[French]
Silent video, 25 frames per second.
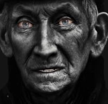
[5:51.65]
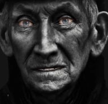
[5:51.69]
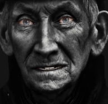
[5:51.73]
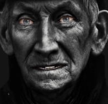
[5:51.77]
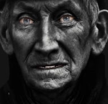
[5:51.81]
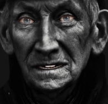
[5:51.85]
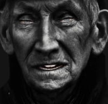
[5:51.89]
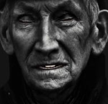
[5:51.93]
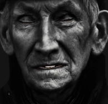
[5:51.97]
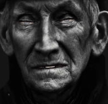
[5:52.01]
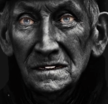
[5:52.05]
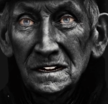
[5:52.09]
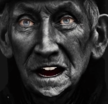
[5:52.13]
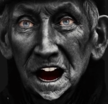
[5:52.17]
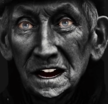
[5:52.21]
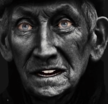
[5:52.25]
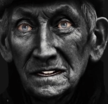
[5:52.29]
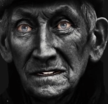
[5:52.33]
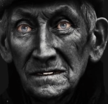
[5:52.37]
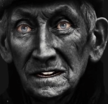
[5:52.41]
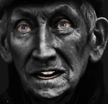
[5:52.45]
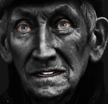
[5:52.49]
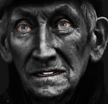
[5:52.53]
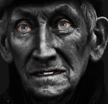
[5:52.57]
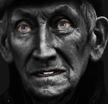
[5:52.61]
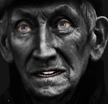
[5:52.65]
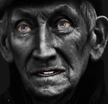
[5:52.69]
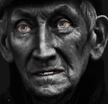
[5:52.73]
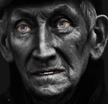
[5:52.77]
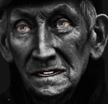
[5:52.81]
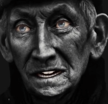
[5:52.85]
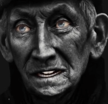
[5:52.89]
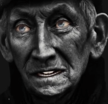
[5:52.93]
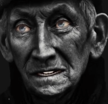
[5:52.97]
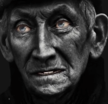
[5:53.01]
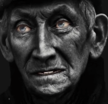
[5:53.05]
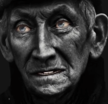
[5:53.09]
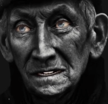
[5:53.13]
que l'effort
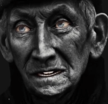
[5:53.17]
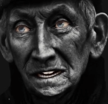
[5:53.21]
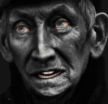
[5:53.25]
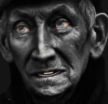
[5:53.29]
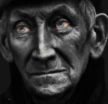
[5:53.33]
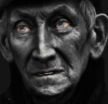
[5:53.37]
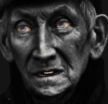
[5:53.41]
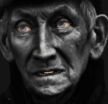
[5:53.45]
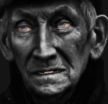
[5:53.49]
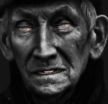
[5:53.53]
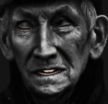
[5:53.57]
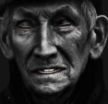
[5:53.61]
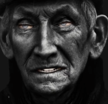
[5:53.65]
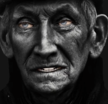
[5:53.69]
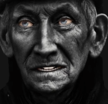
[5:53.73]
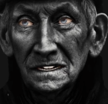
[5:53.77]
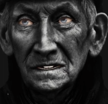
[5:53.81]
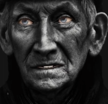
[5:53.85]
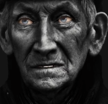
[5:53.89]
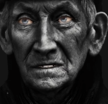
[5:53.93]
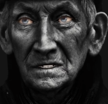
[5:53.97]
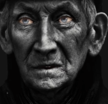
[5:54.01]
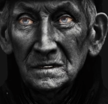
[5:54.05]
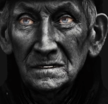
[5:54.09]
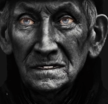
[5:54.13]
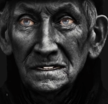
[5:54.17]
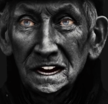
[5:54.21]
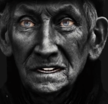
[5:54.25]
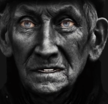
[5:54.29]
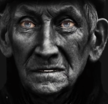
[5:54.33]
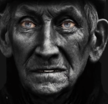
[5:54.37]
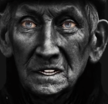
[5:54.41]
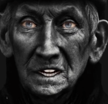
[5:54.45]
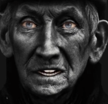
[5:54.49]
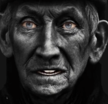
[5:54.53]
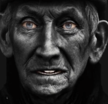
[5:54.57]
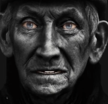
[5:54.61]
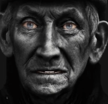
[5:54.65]
prioritaire en faveur du statut
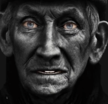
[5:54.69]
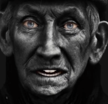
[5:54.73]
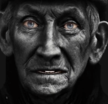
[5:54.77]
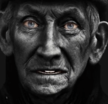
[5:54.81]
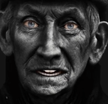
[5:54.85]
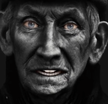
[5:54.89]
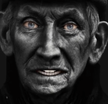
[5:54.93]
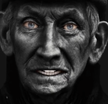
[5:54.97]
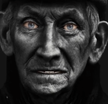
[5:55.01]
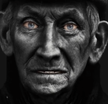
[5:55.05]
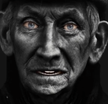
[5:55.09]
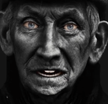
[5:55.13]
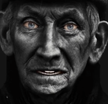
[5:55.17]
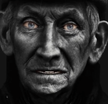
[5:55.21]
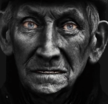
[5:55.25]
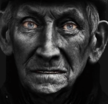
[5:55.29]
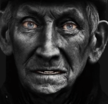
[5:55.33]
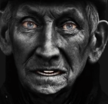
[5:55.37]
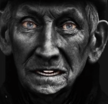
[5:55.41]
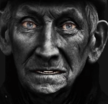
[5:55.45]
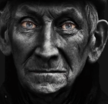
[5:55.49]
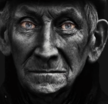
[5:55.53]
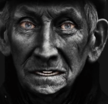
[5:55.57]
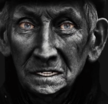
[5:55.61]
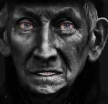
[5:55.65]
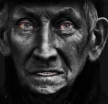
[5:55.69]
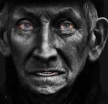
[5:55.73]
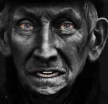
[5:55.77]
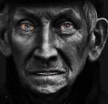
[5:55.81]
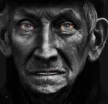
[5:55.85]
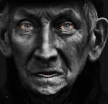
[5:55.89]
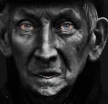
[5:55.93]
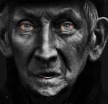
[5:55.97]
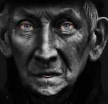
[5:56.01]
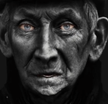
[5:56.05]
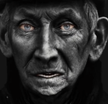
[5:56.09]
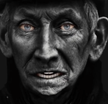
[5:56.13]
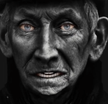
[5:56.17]
précaire des exclus permet
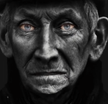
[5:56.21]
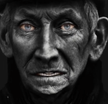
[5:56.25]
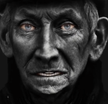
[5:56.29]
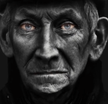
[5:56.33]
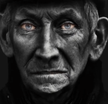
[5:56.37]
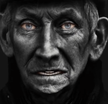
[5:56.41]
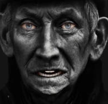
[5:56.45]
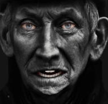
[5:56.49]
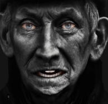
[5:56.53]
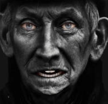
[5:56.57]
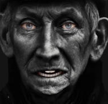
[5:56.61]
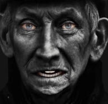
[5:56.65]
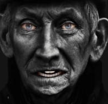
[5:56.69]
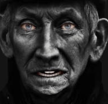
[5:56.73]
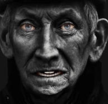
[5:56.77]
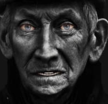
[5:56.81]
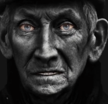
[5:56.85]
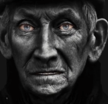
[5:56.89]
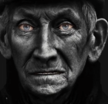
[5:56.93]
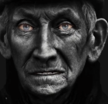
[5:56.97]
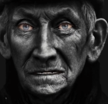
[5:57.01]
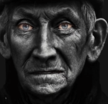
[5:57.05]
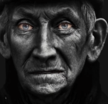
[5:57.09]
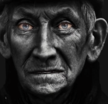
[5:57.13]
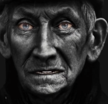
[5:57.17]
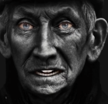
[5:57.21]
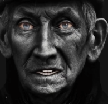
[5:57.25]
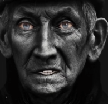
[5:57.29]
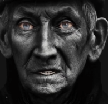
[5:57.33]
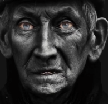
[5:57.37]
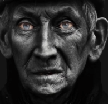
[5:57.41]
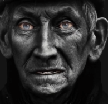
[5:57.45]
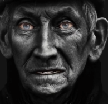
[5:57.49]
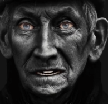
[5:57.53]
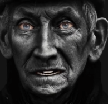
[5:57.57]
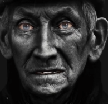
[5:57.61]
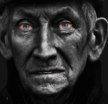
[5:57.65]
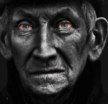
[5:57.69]
d'affirmer la prise de
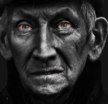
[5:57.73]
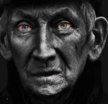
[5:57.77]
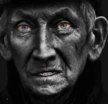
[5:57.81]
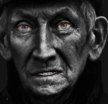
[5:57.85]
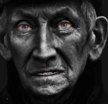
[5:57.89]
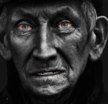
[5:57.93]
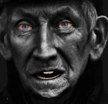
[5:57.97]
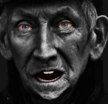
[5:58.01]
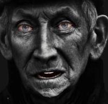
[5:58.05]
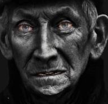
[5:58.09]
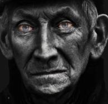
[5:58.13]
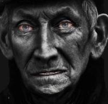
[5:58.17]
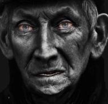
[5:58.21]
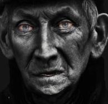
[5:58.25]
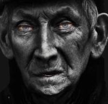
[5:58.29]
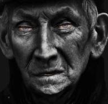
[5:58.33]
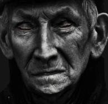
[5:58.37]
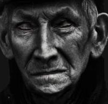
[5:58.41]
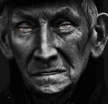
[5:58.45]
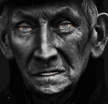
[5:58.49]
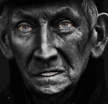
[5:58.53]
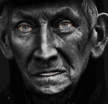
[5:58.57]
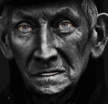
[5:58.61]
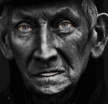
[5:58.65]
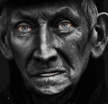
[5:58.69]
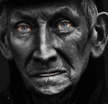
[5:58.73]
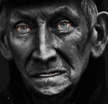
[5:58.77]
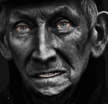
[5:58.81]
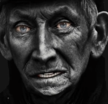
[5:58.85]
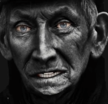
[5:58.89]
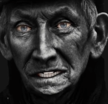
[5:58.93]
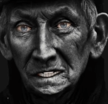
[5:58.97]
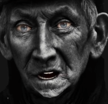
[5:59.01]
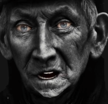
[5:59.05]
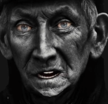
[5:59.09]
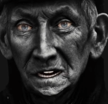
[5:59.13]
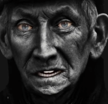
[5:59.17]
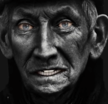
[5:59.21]
position résultante d'une
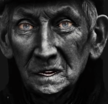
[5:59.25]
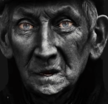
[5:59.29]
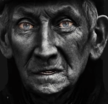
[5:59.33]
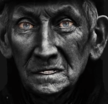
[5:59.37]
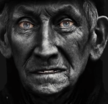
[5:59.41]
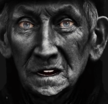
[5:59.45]
décroissance